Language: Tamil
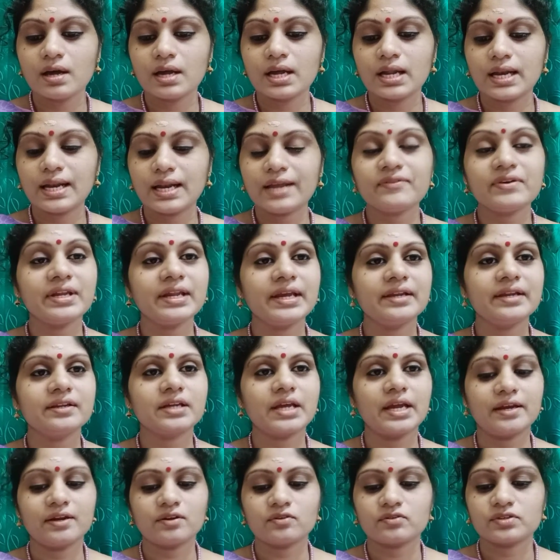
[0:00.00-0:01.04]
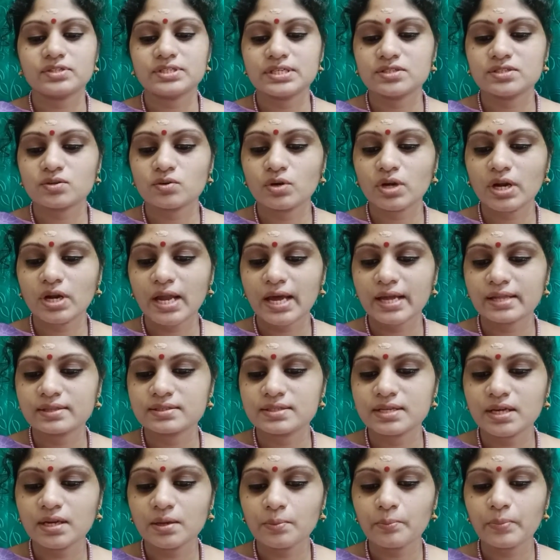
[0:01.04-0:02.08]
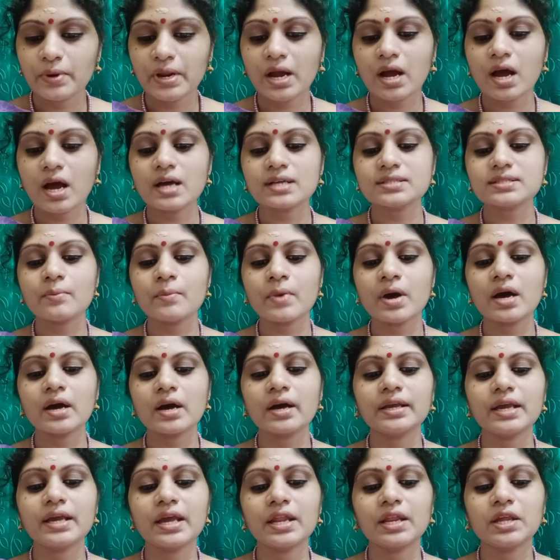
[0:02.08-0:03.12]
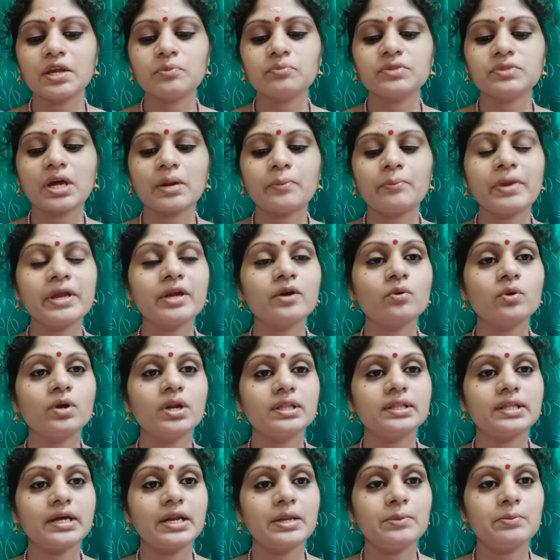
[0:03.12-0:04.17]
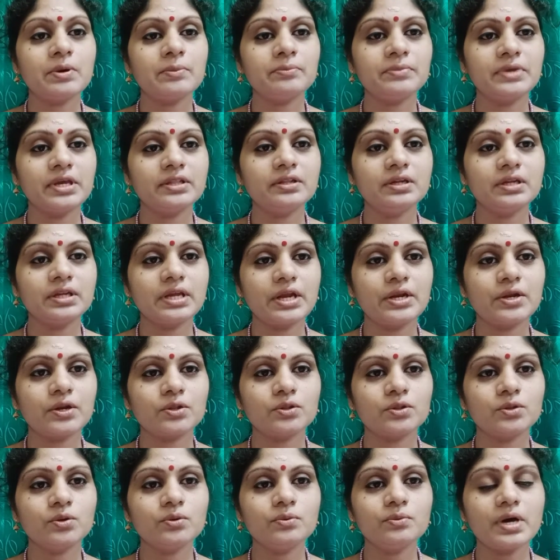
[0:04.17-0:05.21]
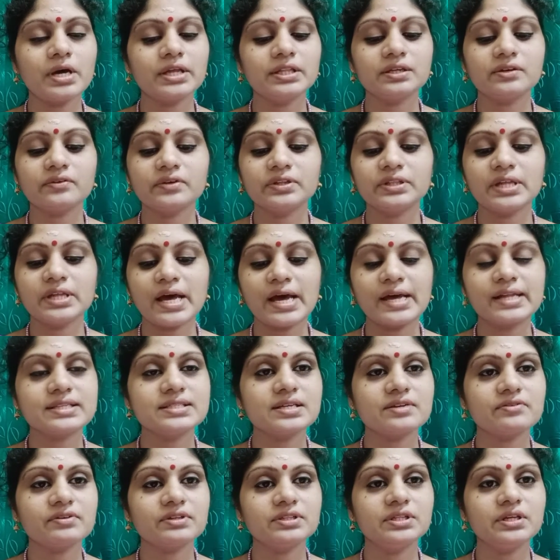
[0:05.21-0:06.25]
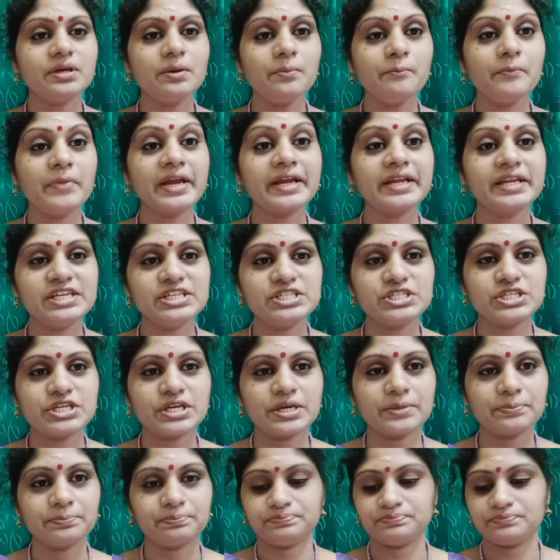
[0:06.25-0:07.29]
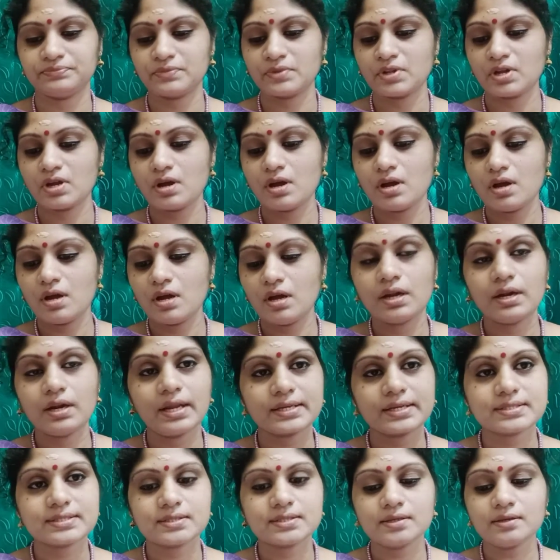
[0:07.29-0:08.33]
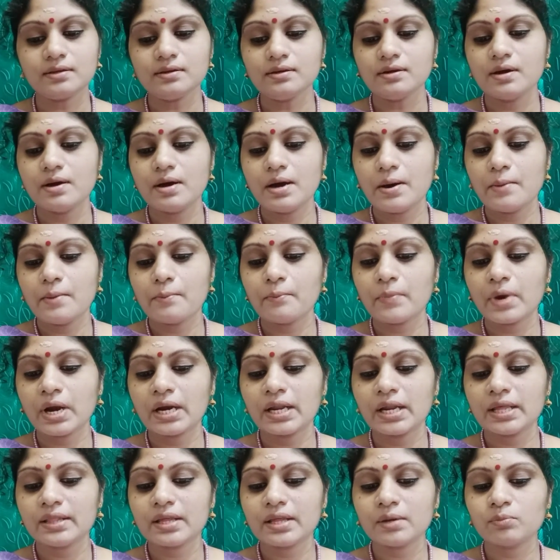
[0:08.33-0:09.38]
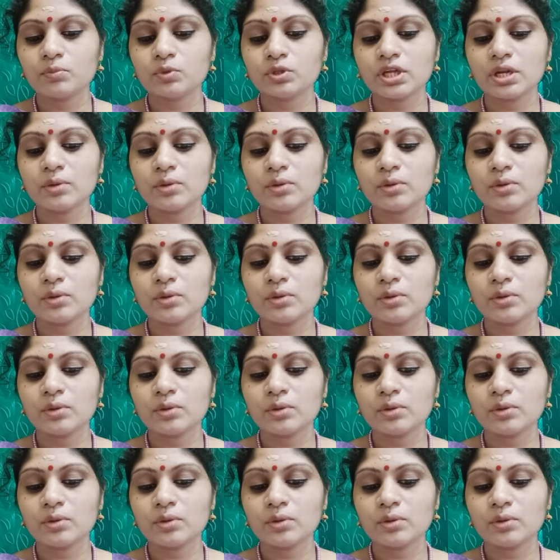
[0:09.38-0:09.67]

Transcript: லெவன் எயிட் கேட்ட கொஸ்டின்ஸ்க்கு கொண்டான ஆன்சர் பிரகாசமாக எரியும் தன்மை கொண்ட தனிமம் எதுன்னு கேட்டிருந்தோம் அதுக்கு வந்து ஆன்சர் வந்து மெக்னீஷியம் நெக்ஸ்ட்டு மனிதன் முதன்